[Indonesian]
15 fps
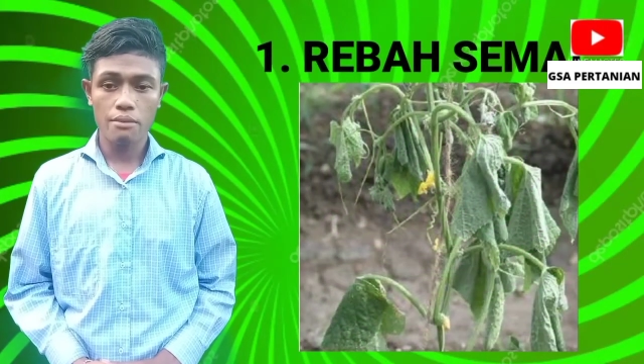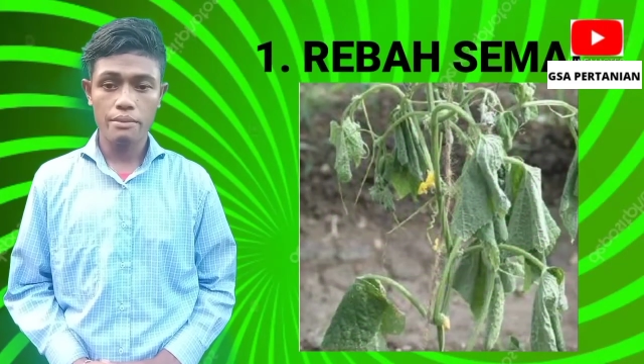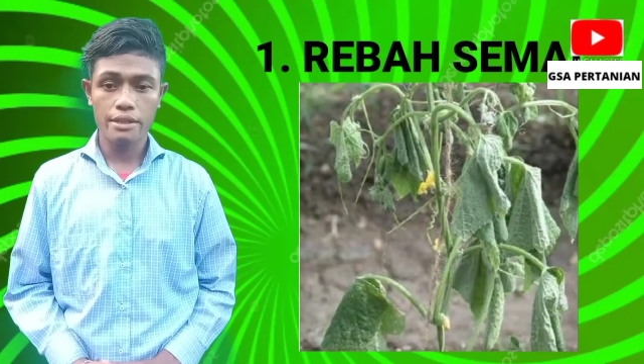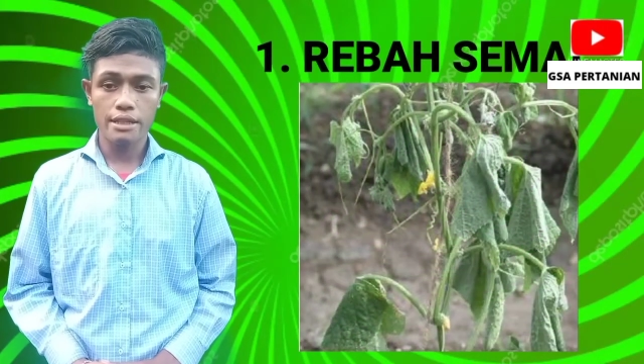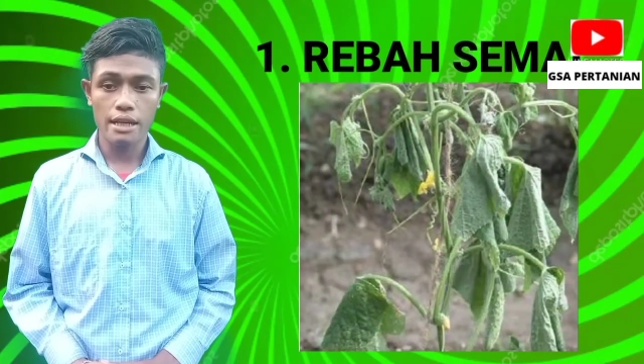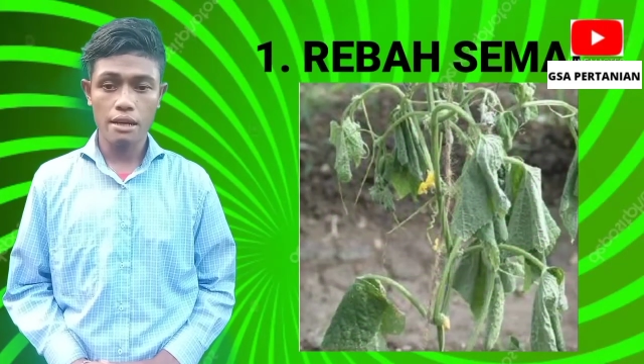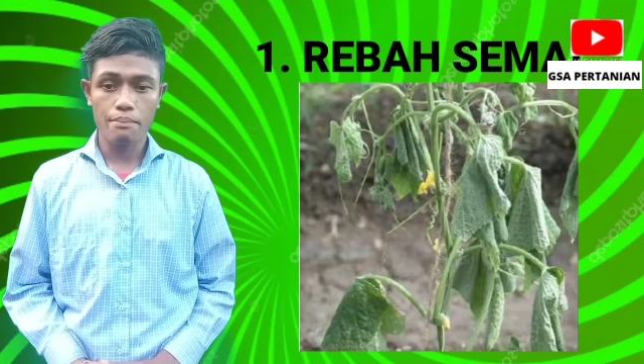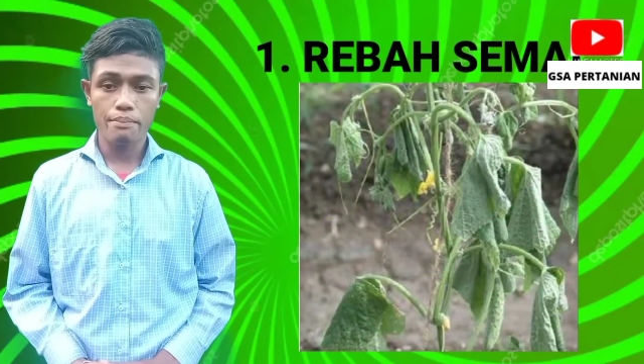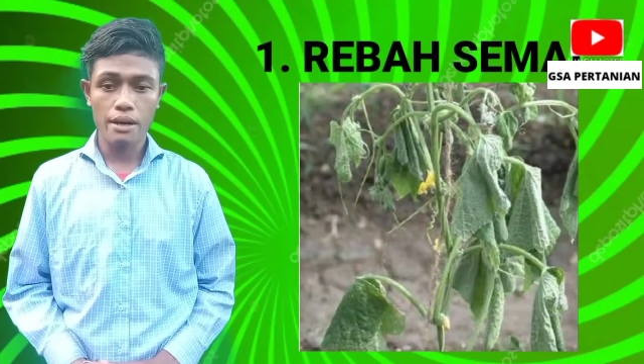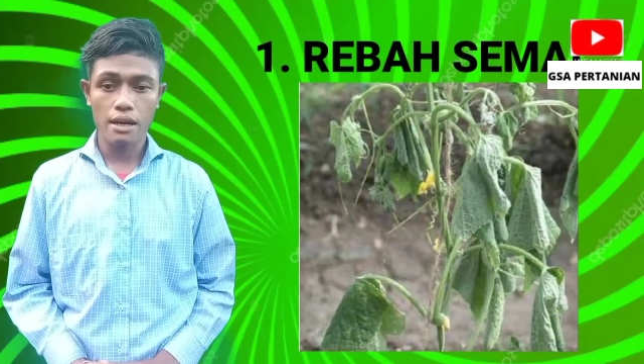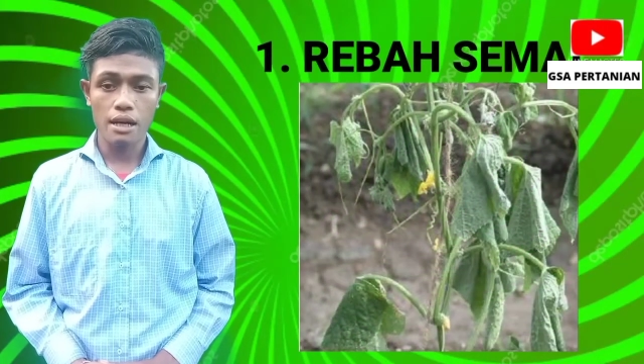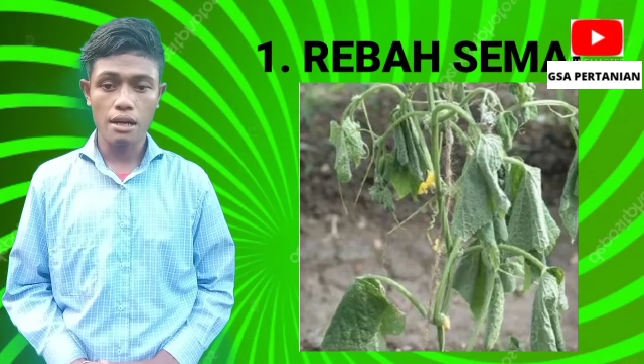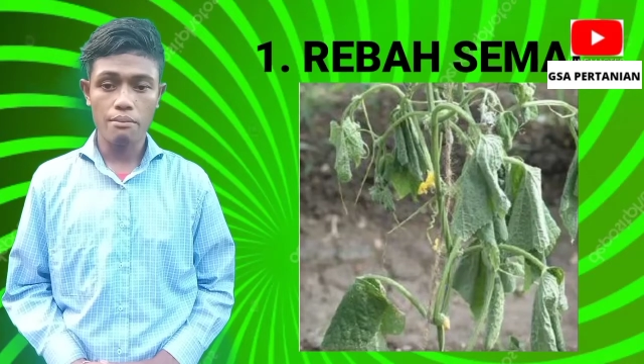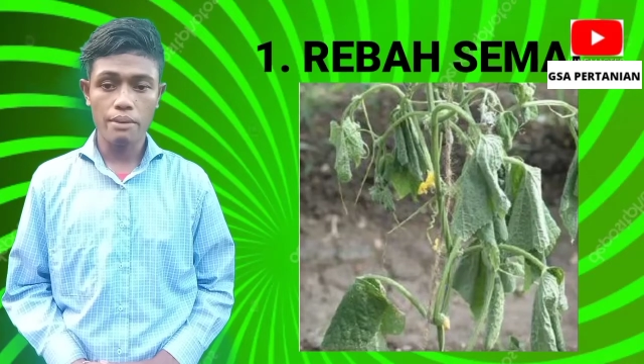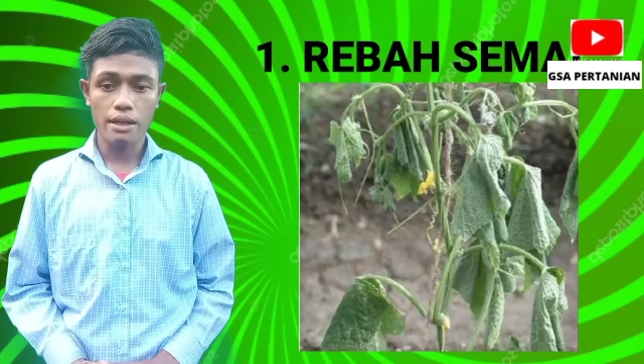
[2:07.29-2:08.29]
menyerang
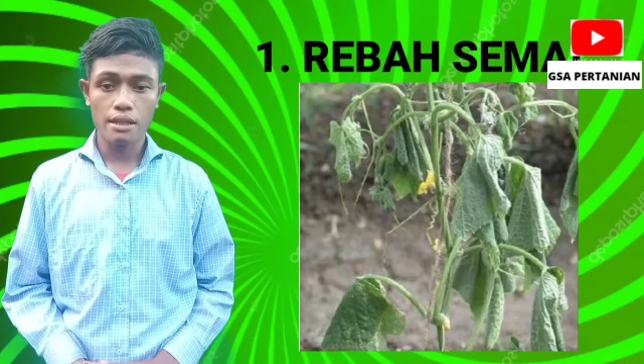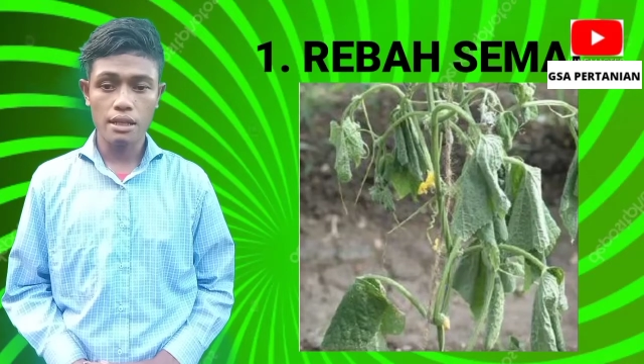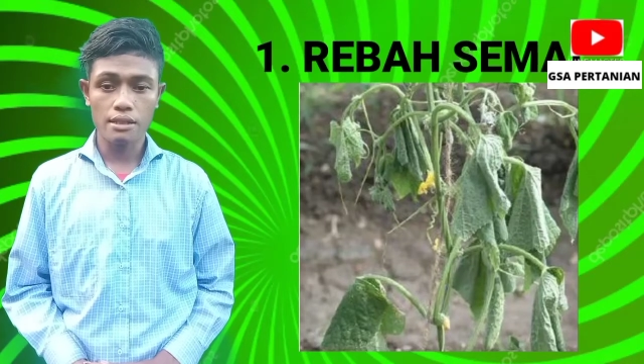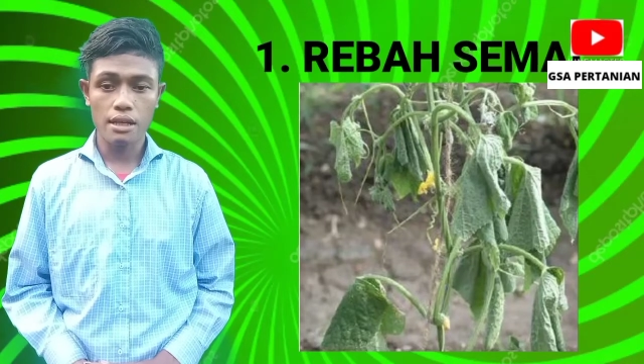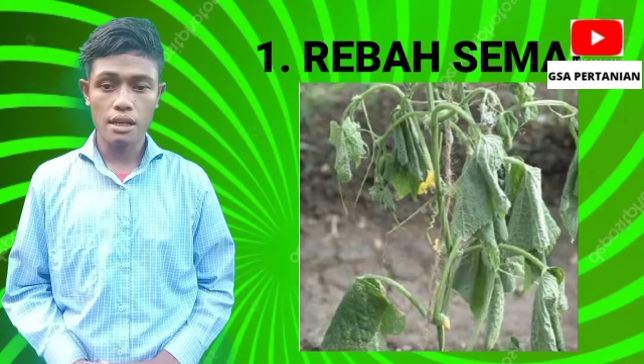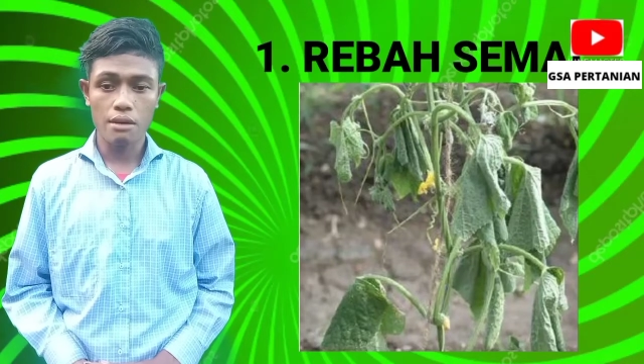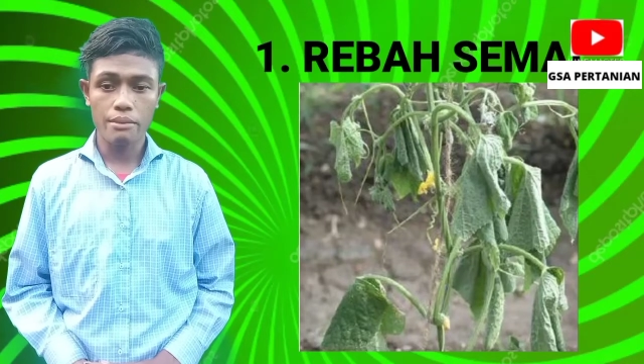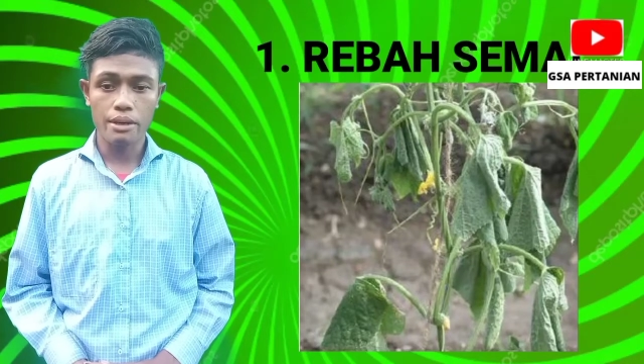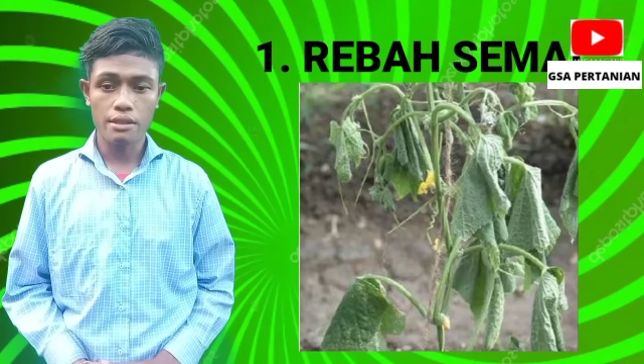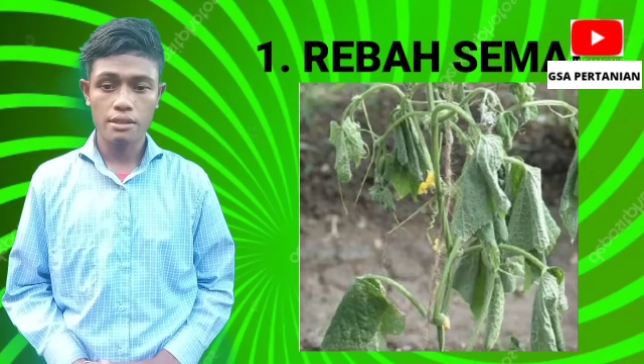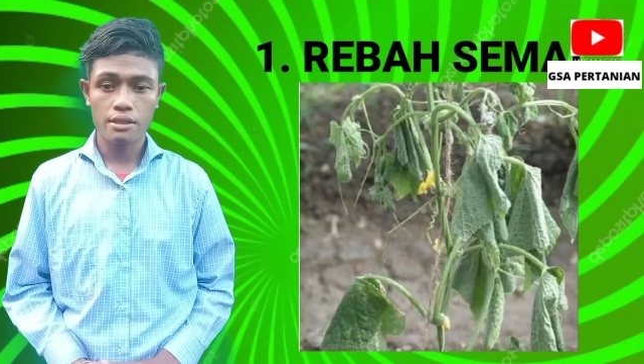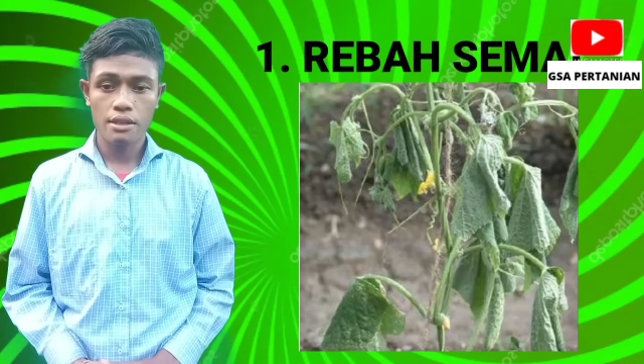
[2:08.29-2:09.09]
pangkal batang tanaman.